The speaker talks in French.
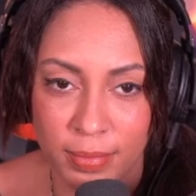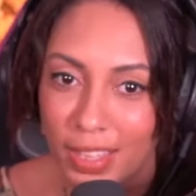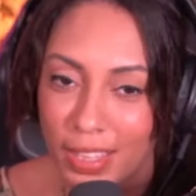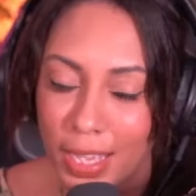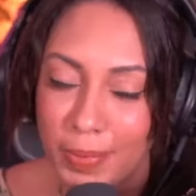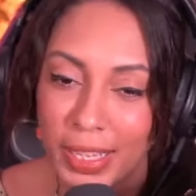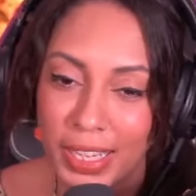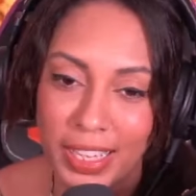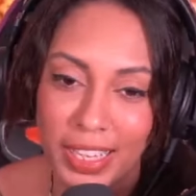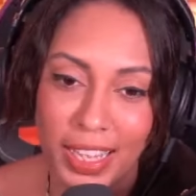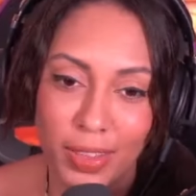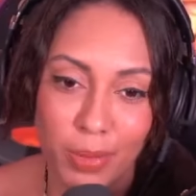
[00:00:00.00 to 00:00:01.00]

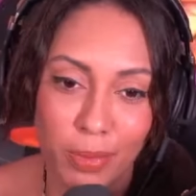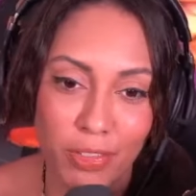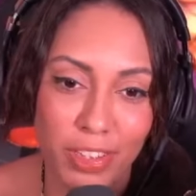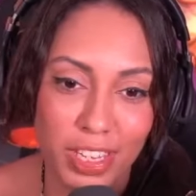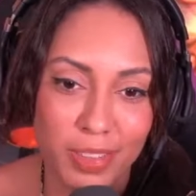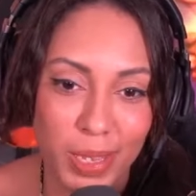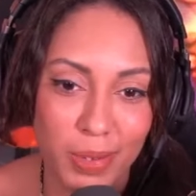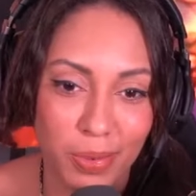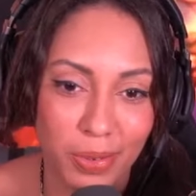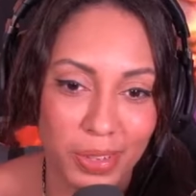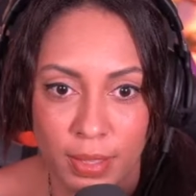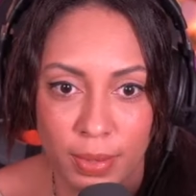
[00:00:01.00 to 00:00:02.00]
Amérique qui a deux meufs qui se battent
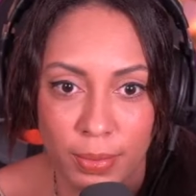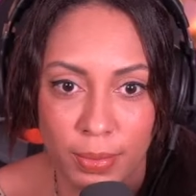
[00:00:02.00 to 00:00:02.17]
pour lui.